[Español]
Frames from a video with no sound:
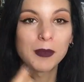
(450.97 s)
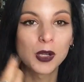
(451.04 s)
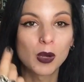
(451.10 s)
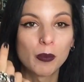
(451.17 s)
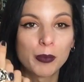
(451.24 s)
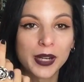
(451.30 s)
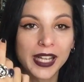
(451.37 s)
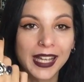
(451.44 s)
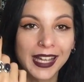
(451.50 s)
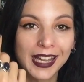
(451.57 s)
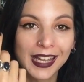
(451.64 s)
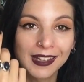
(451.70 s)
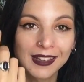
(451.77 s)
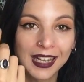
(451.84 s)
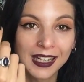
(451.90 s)
Me
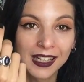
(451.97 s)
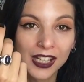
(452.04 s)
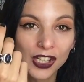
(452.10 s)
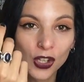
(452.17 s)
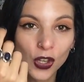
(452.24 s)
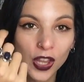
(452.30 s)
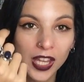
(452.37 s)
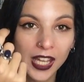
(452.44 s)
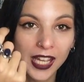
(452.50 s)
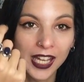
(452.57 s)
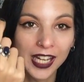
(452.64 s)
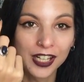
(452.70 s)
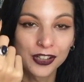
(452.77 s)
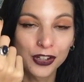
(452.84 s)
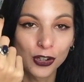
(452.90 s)
compré este anillo
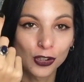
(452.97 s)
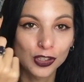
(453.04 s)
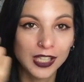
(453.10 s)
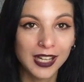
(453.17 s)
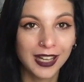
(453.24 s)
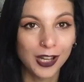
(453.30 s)
de rosa,